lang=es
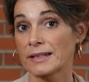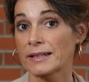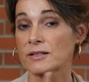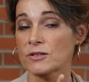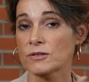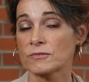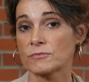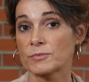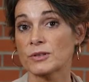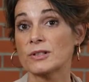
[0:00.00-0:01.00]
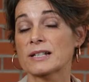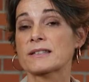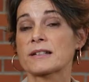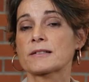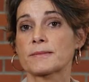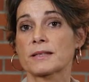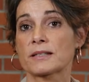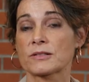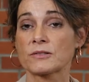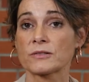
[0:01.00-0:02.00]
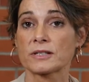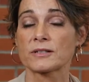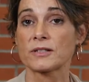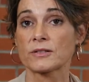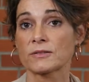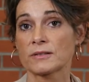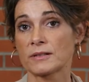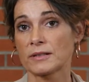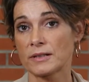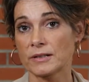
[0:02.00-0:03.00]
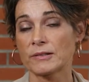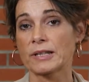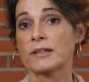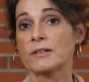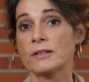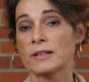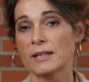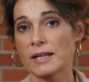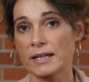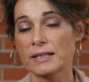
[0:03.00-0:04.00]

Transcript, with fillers: que son un poco las tres patas, Gestión, innovación e